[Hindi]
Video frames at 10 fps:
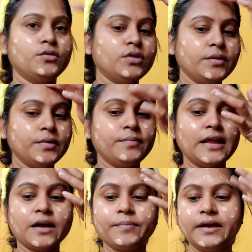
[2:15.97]
इन्होंने भी
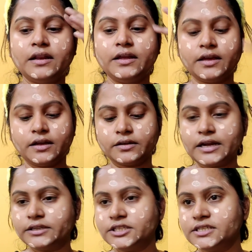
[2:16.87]
ब्लैक पहन ली है
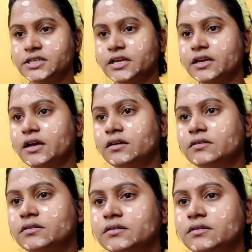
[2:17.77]
क्या चेंज नहीं किया